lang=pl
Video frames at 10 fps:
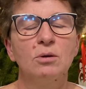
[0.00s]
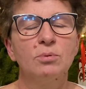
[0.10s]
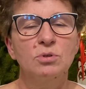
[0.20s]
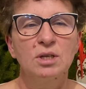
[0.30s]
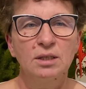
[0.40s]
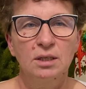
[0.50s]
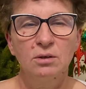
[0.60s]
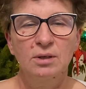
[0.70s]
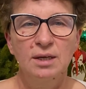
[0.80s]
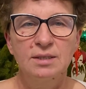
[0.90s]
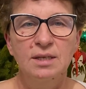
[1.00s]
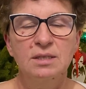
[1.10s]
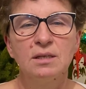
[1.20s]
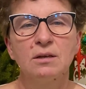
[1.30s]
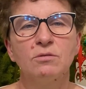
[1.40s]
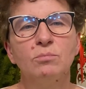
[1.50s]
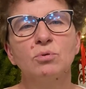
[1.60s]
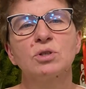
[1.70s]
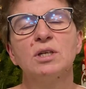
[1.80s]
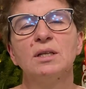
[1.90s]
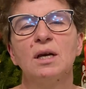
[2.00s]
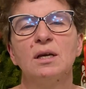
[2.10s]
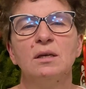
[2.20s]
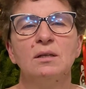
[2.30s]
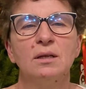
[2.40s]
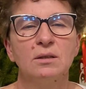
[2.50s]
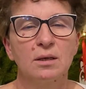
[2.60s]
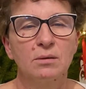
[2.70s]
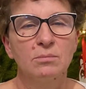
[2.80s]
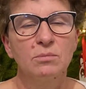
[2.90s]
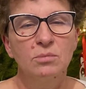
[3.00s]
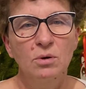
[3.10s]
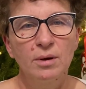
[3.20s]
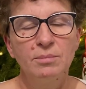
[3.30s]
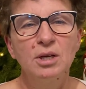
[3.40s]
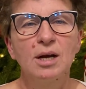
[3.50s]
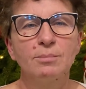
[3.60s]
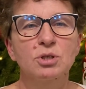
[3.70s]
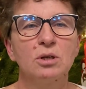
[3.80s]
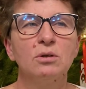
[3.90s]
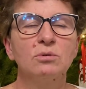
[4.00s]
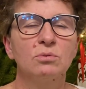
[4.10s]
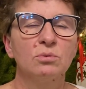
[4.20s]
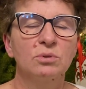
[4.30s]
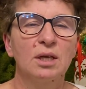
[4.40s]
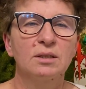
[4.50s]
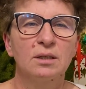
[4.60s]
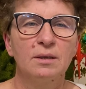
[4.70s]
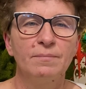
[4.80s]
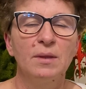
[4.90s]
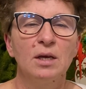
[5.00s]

Oprócz danych lokalizacyjnych wypuszczenia i danego emnika przylotu, daty,